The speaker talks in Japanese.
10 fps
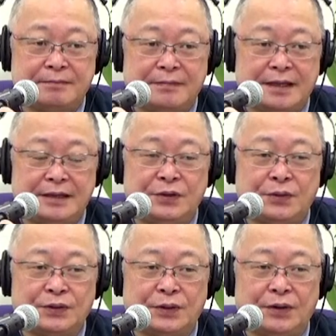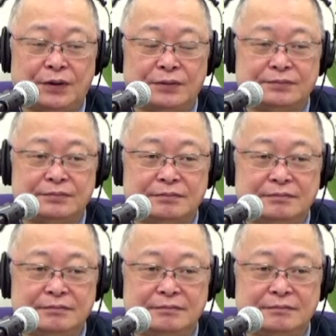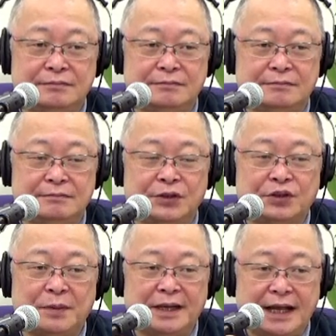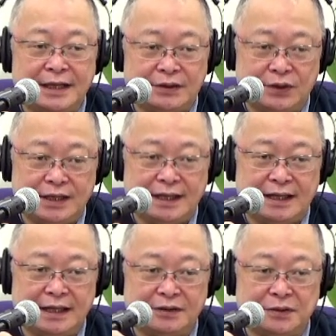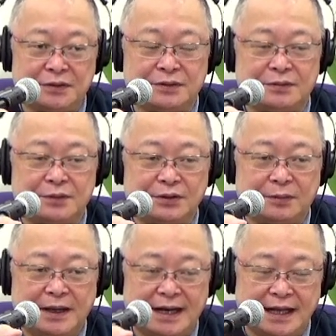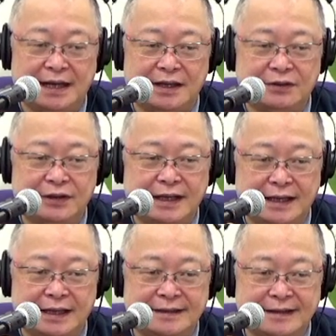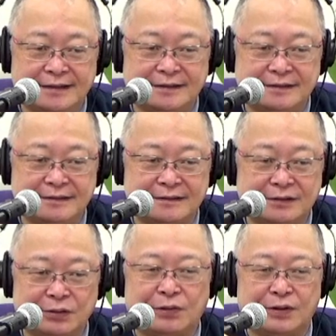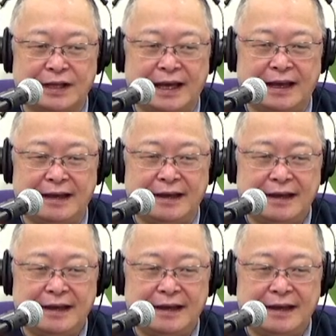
一言、求めないといけないという、求められないといけないっていうところで、